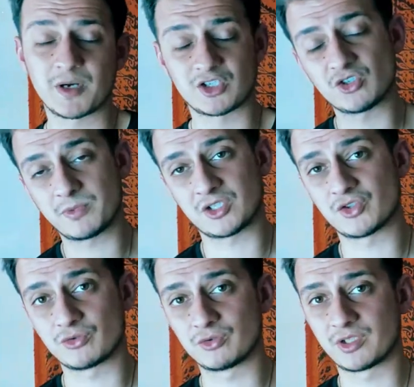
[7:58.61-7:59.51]
parça
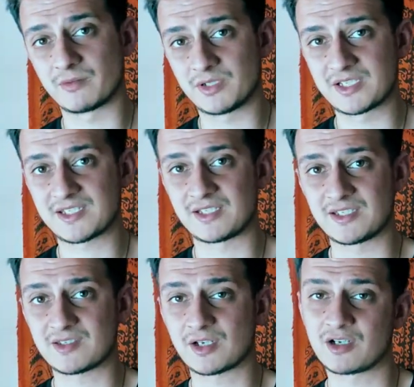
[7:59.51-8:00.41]
parça
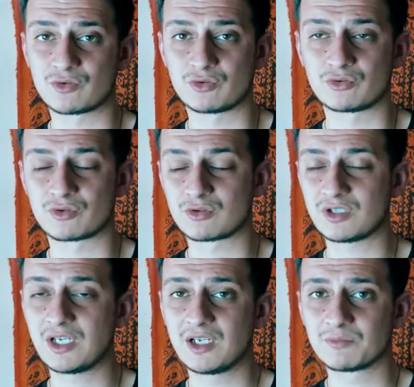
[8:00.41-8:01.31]
kullanabilirsiniz ay suyunuzu.